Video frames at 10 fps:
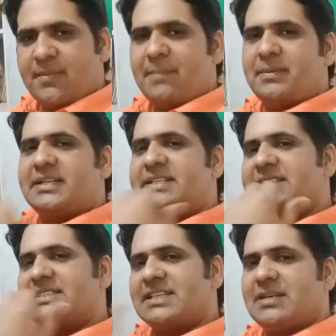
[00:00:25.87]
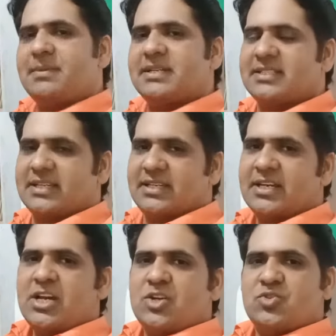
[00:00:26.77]
मैं अपनी टीचिंग स्किल बेच के
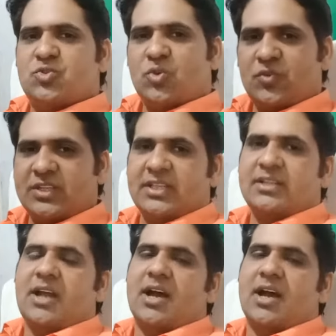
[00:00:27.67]
जो वेतन